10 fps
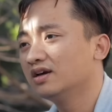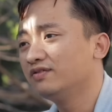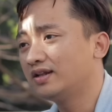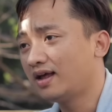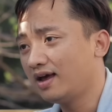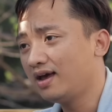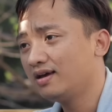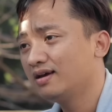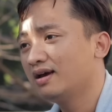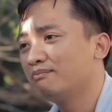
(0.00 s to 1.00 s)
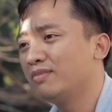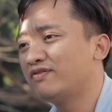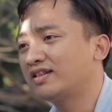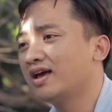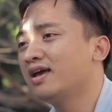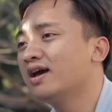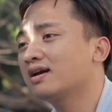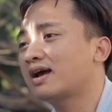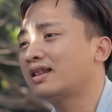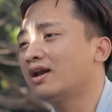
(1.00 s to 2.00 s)
Vì thế mình phải thể
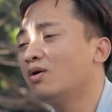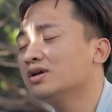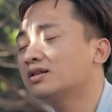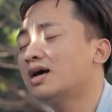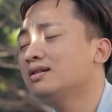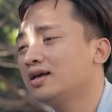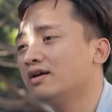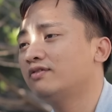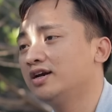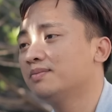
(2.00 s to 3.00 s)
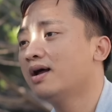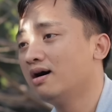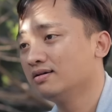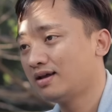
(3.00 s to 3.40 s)
hiện cái thái độ rất là thân thiện và niềm nở